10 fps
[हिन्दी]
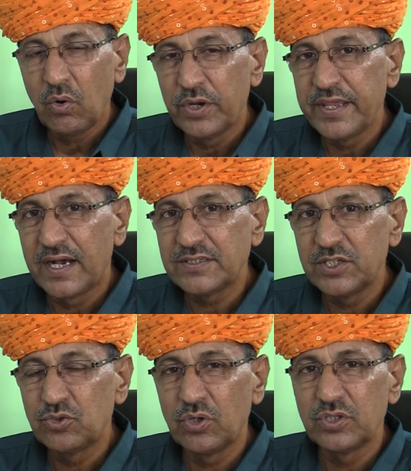और यहाँ
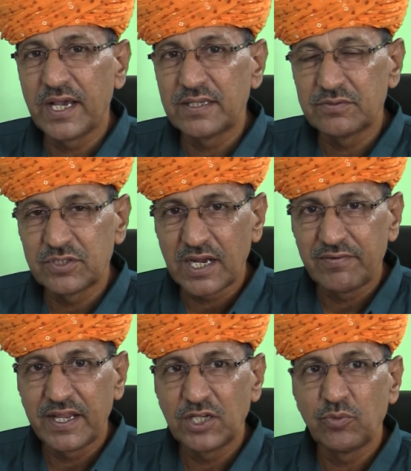से जो यहाँ
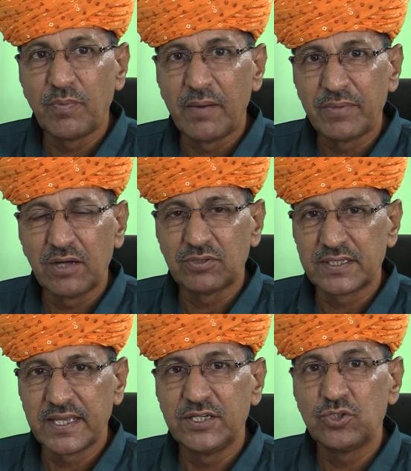शेखावटी का जो मामला
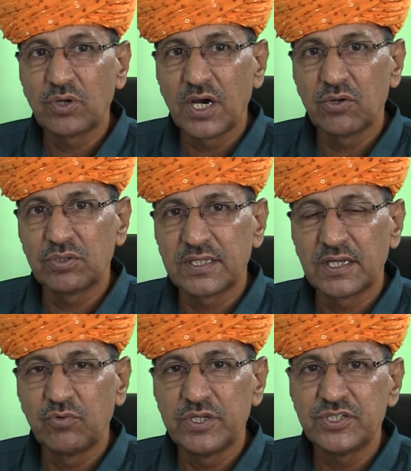होता था यानी जो कर होता
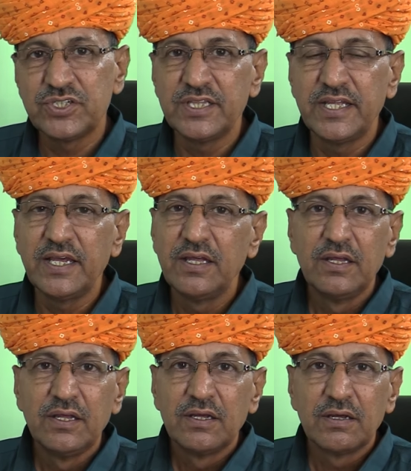था वो ये सीधे
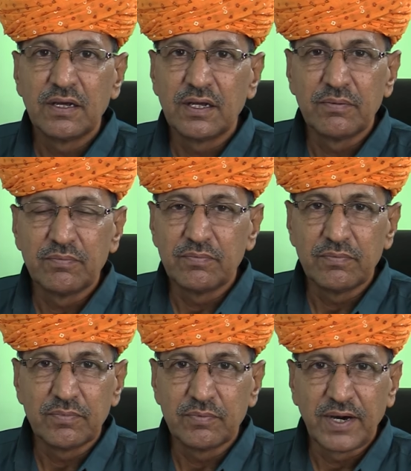
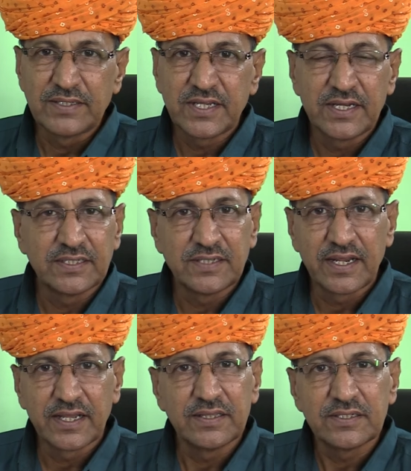बादशाही
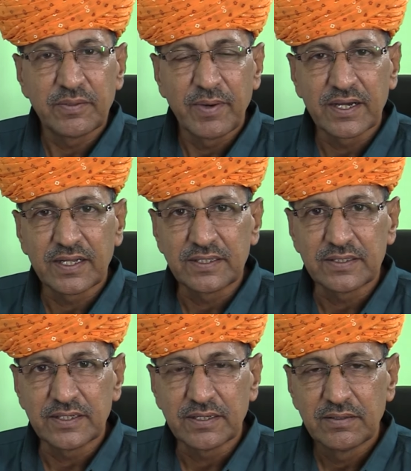खजाना के अंदर जमा कराते
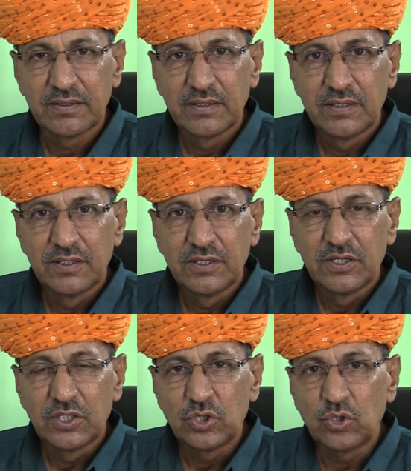थे
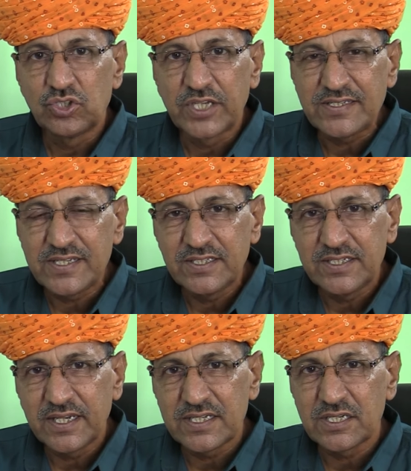तो जय सिंह
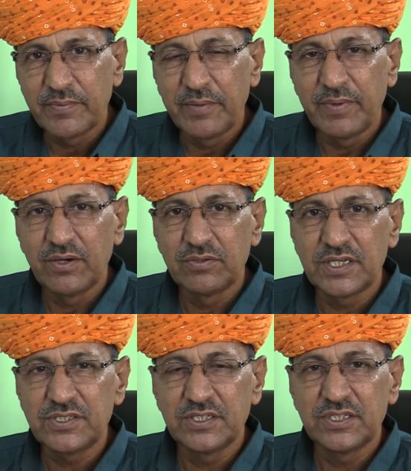जी के समय में
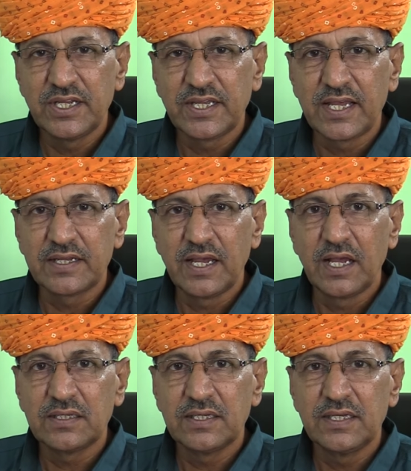जय सिंह जी ने क्या
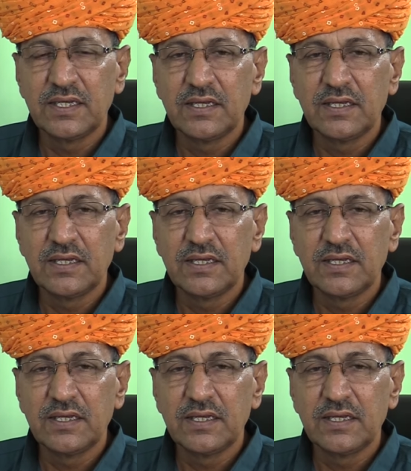किया कि